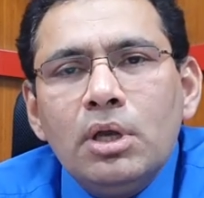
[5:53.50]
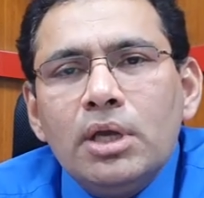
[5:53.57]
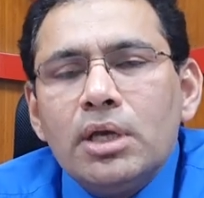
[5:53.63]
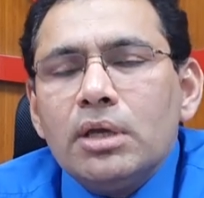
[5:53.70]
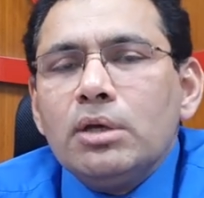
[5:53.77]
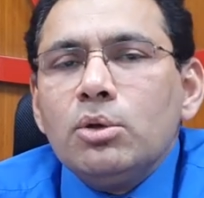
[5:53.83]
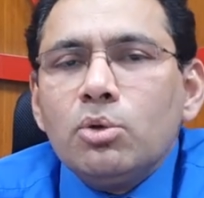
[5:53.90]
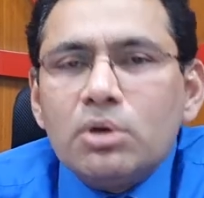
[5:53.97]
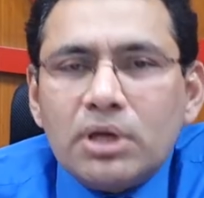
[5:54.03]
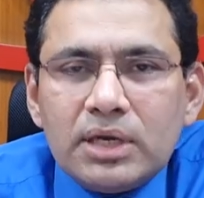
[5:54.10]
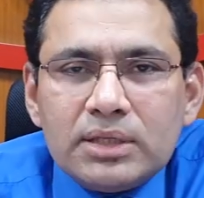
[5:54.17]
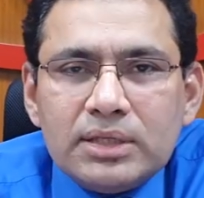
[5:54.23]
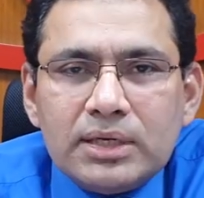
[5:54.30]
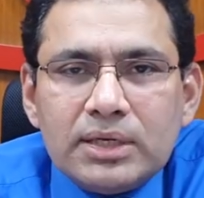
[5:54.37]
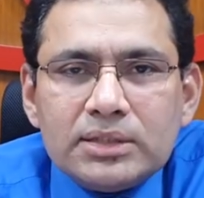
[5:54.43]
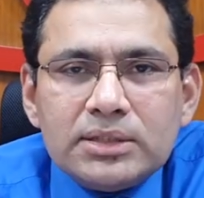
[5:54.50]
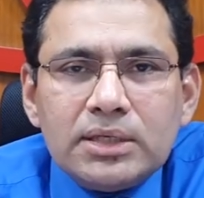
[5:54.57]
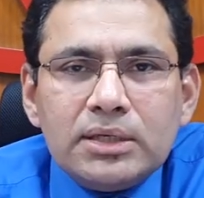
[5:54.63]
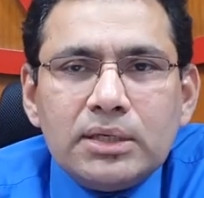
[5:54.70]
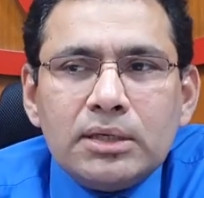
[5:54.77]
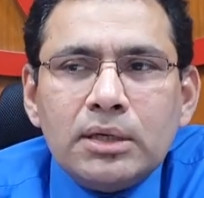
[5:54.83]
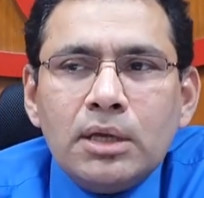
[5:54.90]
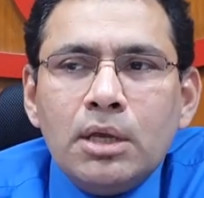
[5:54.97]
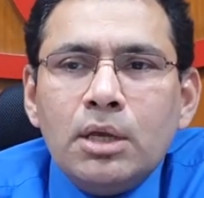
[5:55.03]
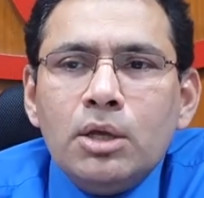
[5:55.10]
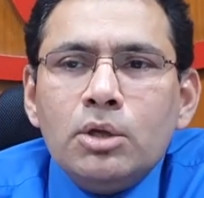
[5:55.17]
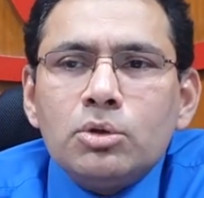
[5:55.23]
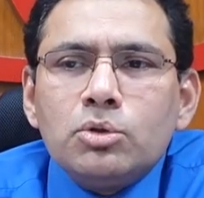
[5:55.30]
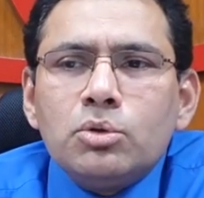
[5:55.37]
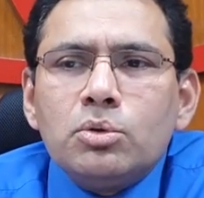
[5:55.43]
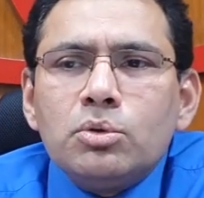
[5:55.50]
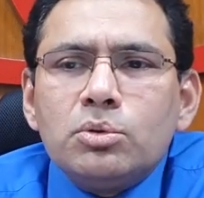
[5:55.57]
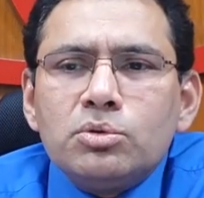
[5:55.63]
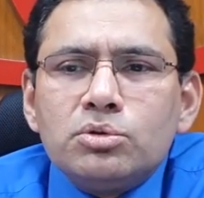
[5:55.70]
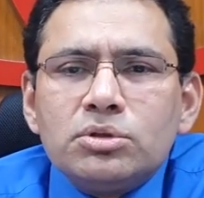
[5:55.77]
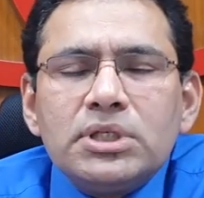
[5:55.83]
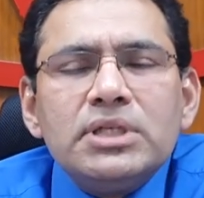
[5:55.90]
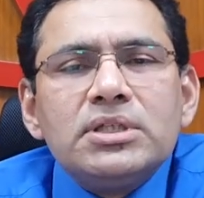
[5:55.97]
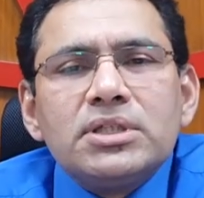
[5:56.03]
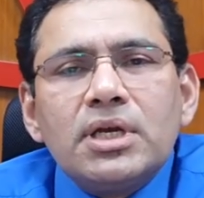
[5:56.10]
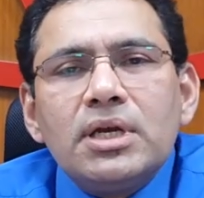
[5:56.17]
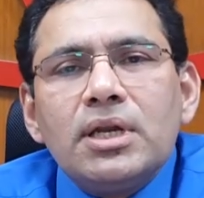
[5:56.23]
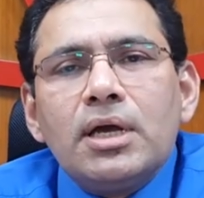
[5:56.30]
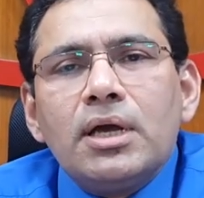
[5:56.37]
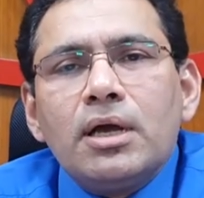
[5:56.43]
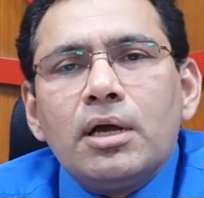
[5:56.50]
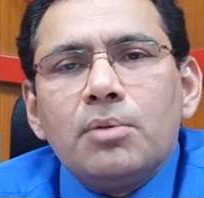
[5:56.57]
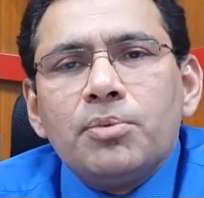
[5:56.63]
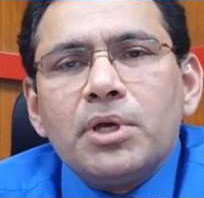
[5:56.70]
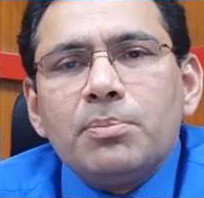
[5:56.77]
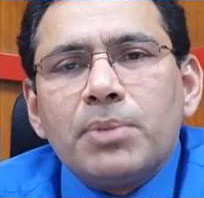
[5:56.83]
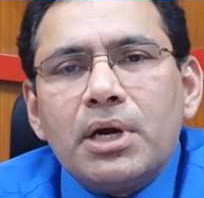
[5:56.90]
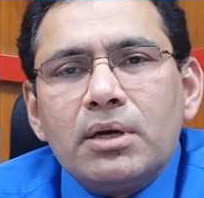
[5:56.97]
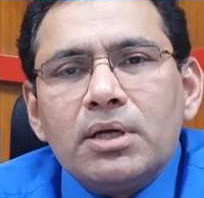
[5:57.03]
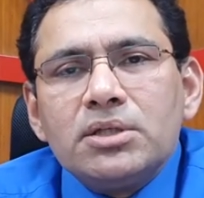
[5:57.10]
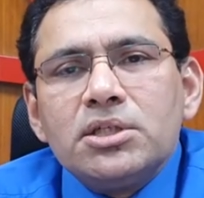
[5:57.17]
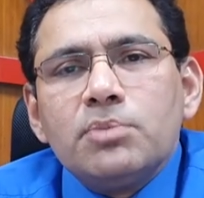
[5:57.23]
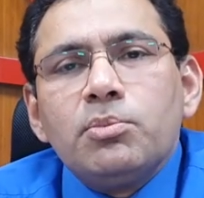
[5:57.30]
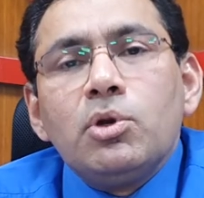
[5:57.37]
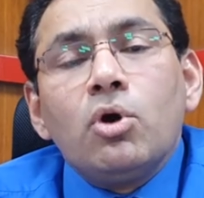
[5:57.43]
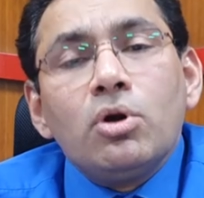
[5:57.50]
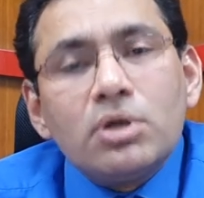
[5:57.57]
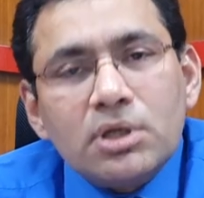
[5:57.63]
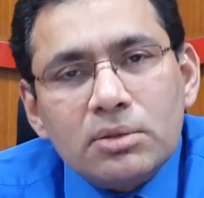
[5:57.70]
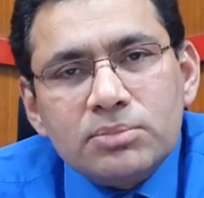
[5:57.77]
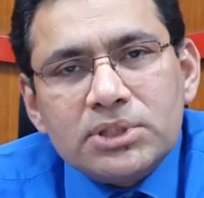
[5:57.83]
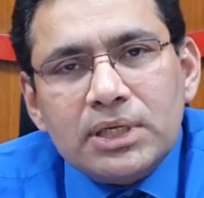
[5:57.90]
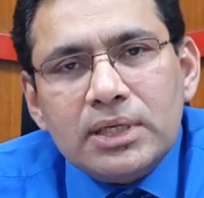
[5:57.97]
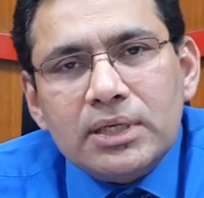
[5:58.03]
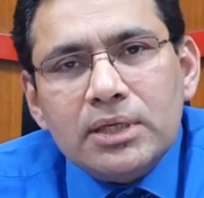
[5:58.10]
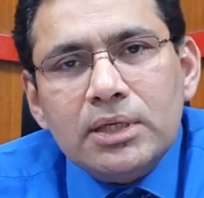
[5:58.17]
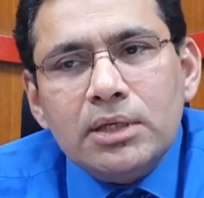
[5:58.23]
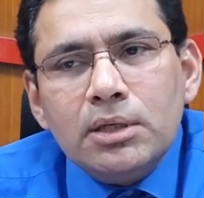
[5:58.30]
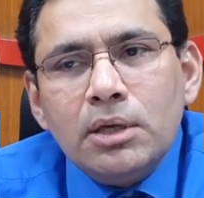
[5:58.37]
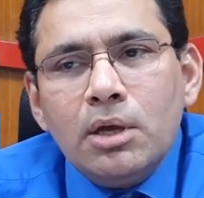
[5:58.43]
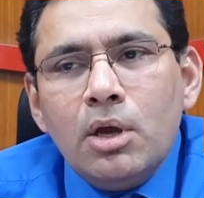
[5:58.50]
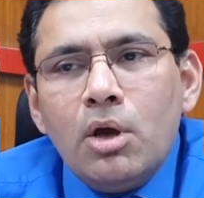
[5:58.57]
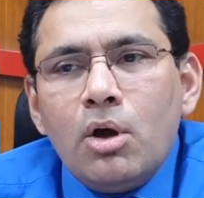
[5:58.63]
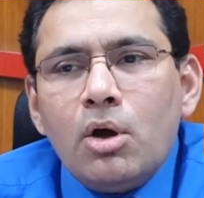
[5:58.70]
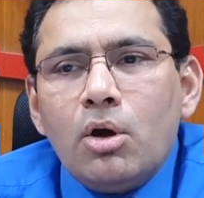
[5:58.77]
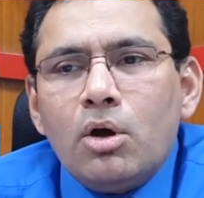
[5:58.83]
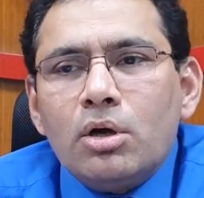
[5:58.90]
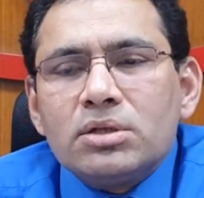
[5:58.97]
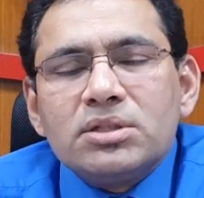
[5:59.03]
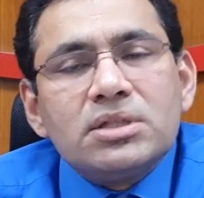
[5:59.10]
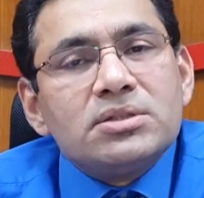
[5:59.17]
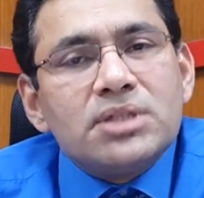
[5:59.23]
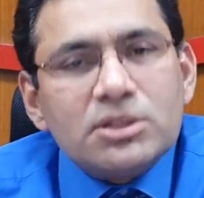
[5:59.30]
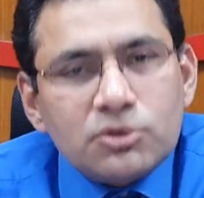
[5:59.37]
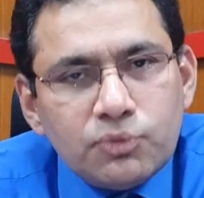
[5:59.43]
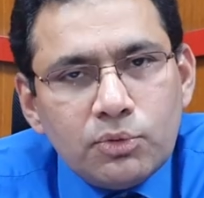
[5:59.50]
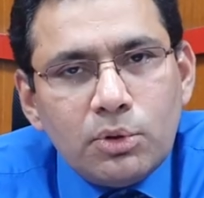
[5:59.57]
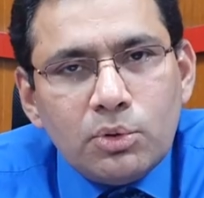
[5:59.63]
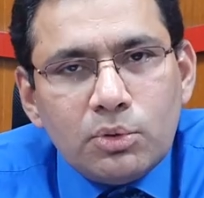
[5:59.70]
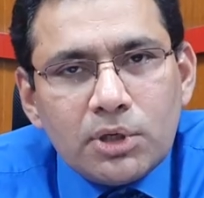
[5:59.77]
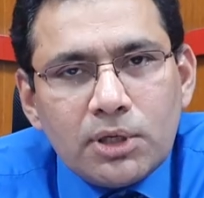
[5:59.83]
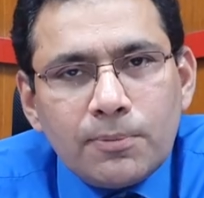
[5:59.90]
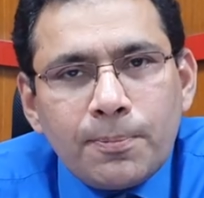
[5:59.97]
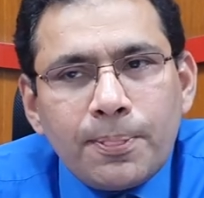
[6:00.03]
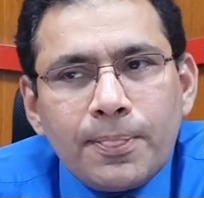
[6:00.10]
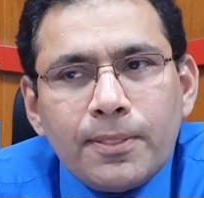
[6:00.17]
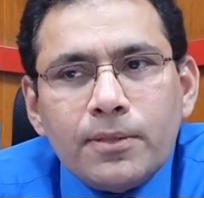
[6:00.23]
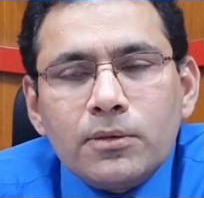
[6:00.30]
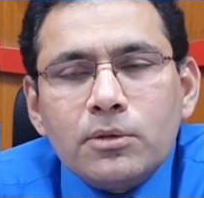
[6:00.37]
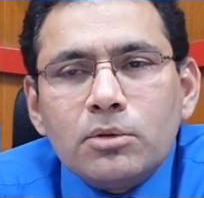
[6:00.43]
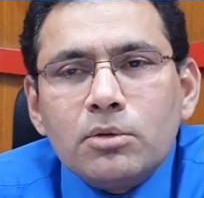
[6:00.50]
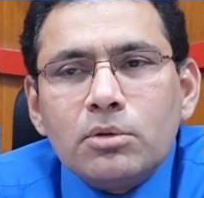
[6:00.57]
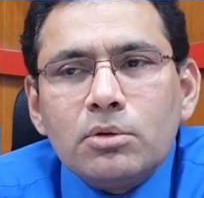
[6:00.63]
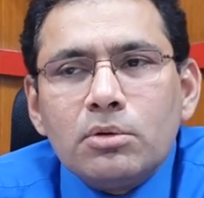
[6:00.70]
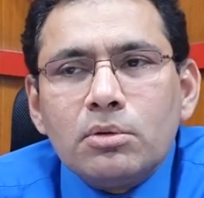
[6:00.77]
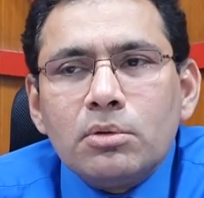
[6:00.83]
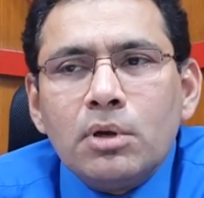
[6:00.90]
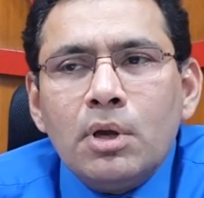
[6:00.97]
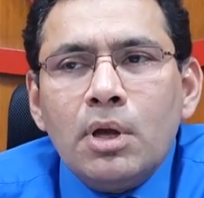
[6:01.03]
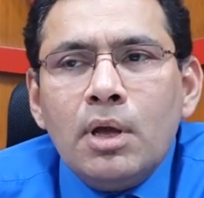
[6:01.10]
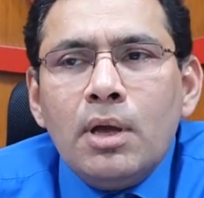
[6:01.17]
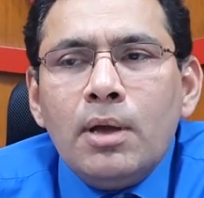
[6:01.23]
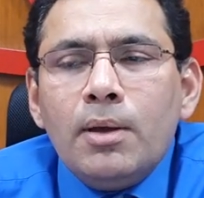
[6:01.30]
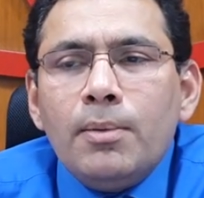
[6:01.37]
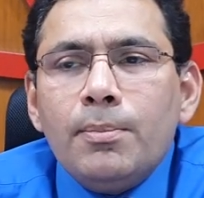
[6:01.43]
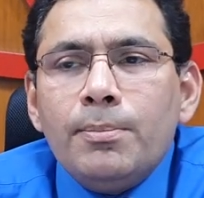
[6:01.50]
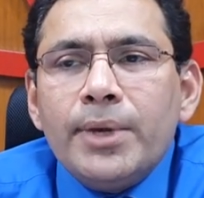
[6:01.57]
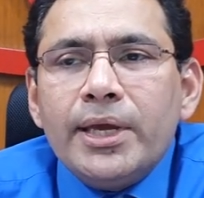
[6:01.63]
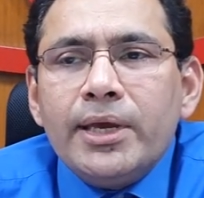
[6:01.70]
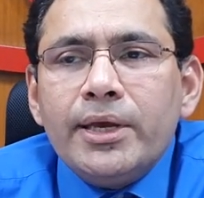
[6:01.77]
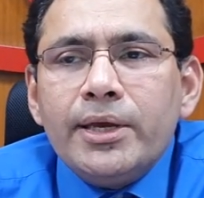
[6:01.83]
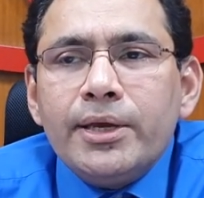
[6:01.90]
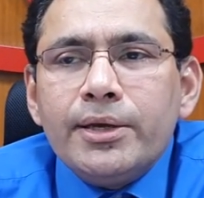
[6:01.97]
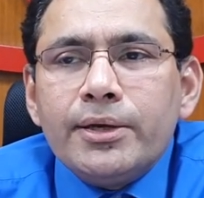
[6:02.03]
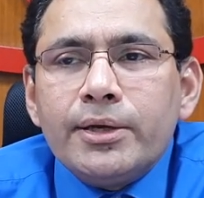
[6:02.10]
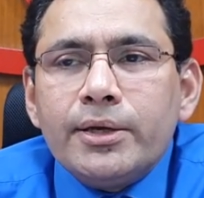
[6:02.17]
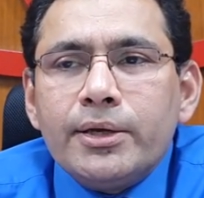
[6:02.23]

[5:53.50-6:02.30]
इग्नोर कर देना चाहिए तो उससे इन आपकी पार्टनरशिप लॉन्ग टर्म चलेगी और सक्सेसफुल होगी तो मैं